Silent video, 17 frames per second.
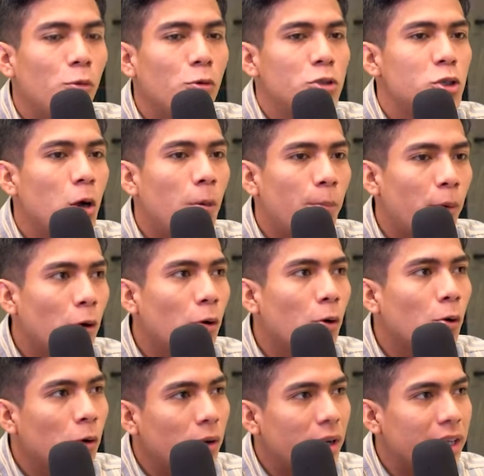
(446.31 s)
mucho a
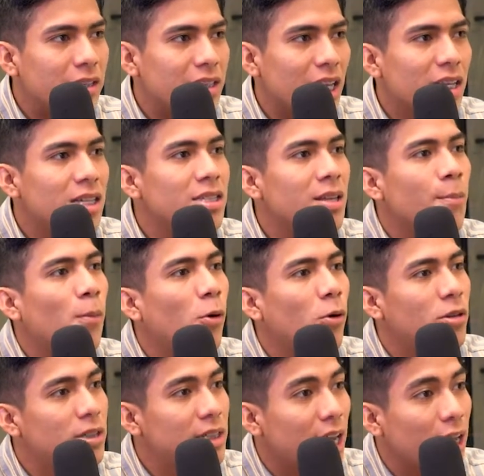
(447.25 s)
poco estás
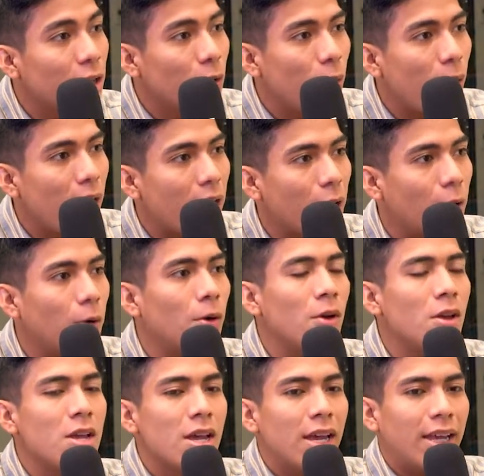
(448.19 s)
desembolsando algo.
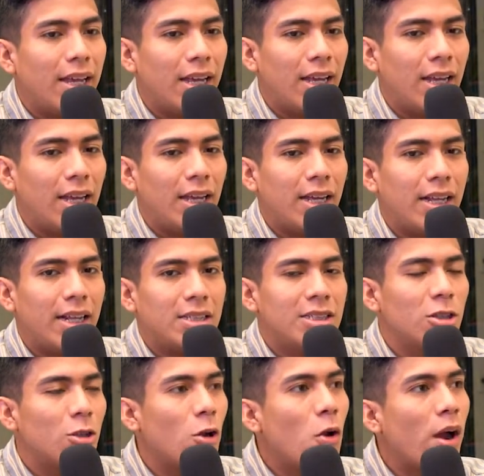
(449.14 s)
Y, y
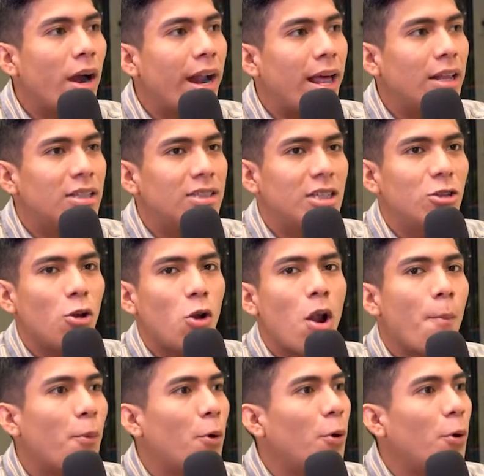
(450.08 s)
si, no lo si no lo